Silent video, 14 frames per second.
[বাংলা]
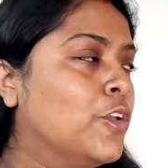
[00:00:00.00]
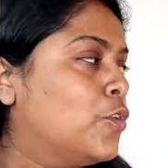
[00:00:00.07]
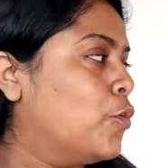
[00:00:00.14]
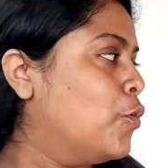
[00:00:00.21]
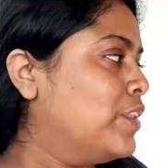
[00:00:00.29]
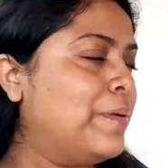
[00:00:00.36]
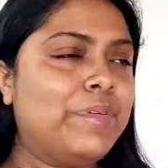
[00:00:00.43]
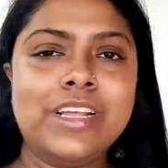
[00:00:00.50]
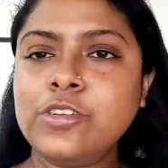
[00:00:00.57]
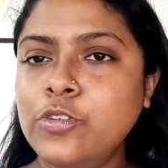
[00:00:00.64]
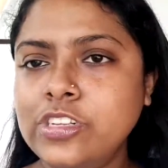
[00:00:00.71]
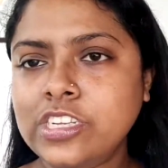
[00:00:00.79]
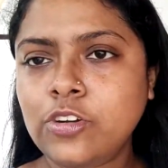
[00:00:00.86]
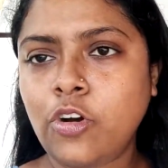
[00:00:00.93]
তো দেবরাজ
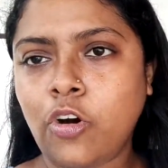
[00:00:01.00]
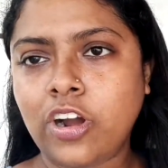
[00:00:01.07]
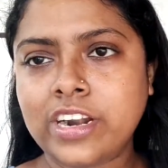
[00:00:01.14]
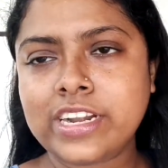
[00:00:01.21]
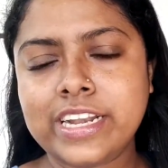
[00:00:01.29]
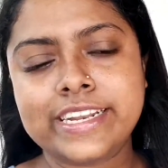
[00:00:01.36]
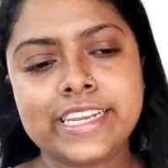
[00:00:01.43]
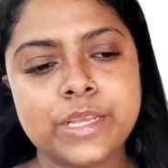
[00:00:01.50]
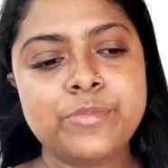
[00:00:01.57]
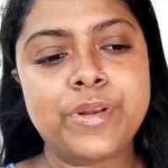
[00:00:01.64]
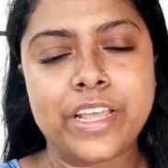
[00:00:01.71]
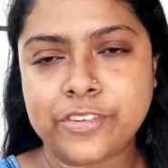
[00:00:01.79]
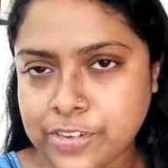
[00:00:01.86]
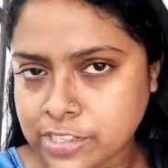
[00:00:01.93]
করছে ঘর ক্লিনিং
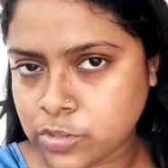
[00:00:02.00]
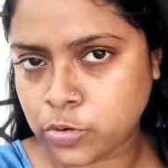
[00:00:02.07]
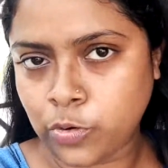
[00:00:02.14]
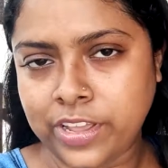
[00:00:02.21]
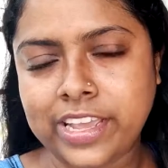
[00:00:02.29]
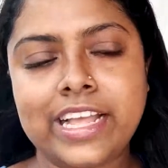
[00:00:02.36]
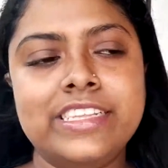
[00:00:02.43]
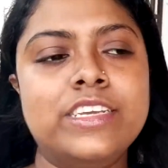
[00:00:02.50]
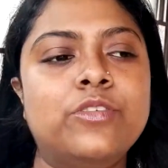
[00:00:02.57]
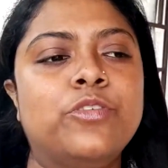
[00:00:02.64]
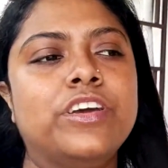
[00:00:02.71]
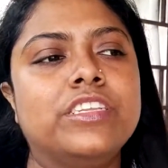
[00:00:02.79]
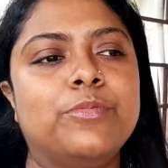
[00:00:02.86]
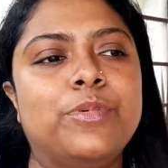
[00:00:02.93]
ব্রেকফাস্ট হয়ে গেছে
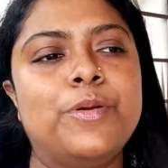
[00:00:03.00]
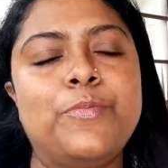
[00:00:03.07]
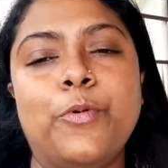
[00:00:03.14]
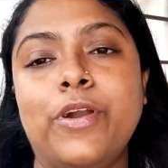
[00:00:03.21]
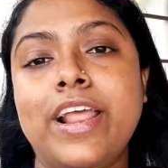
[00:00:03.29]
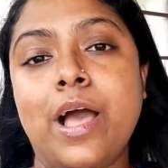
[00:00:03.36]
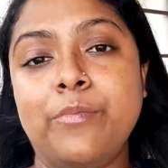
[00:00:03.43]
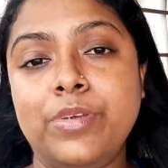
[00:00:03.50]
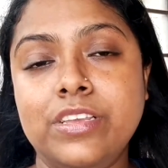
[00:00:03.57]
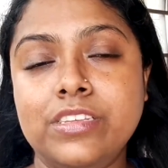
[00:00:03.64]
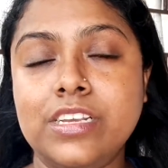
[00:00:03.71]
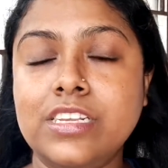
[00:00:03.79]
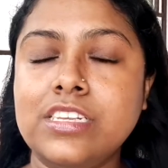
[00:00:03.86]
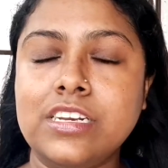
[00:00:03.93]
হয়ে যাবার পরে আমি
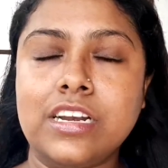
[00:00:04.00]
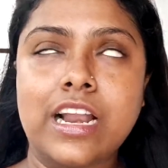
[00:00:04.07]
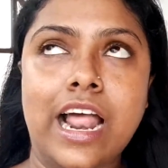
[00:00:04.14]
জাস্ট